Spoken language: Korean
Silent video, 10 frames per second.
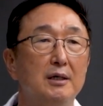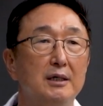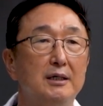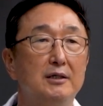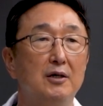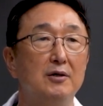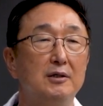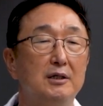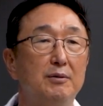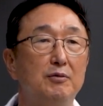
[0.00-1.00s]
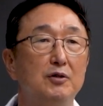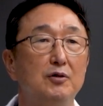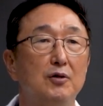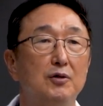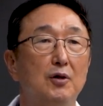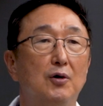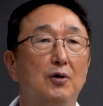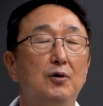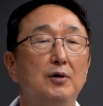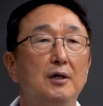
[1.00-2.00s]

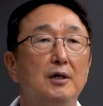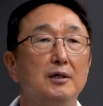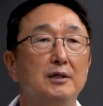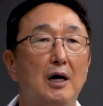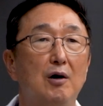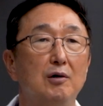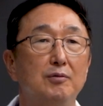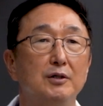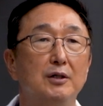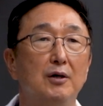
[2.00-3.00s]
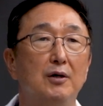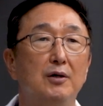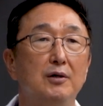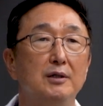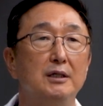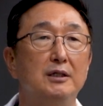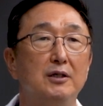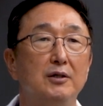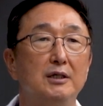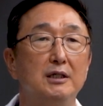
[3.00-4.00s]
2016년도 4월부터
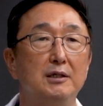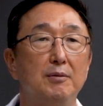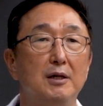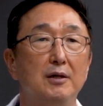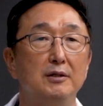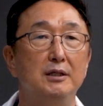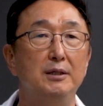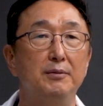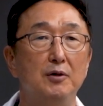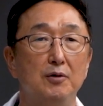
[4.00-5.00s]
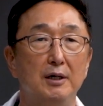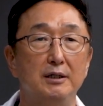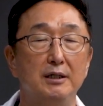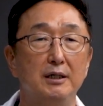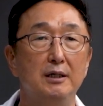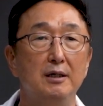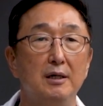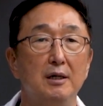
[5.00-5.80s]
2021년 12월까지